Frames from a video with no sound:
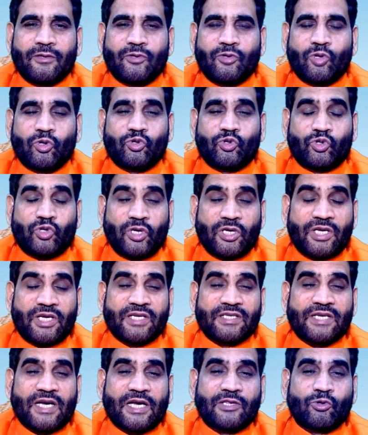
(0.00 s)
तो
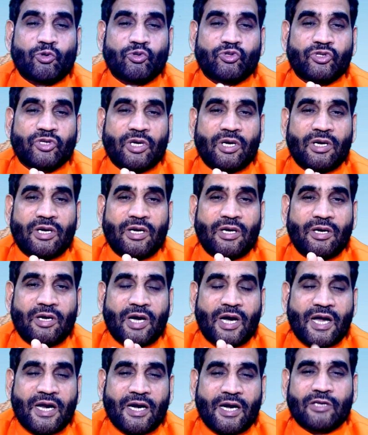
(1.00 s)
जिनके साथ कुछ
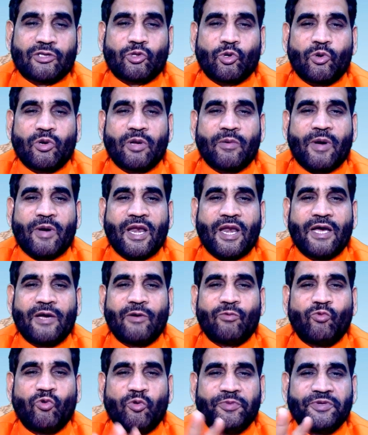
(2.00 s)
अनर्थ होने वाला है
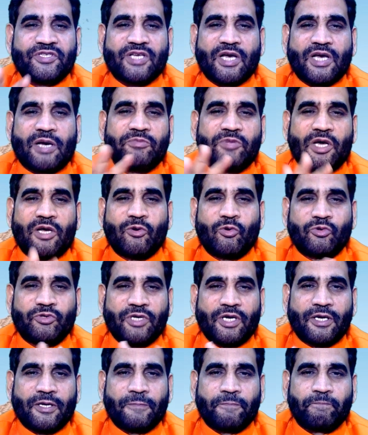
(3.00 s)
वो भी सावधान हो
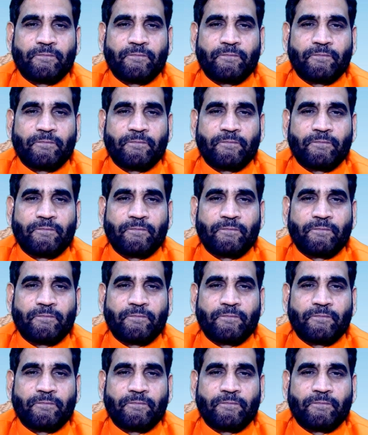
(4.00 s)
जाए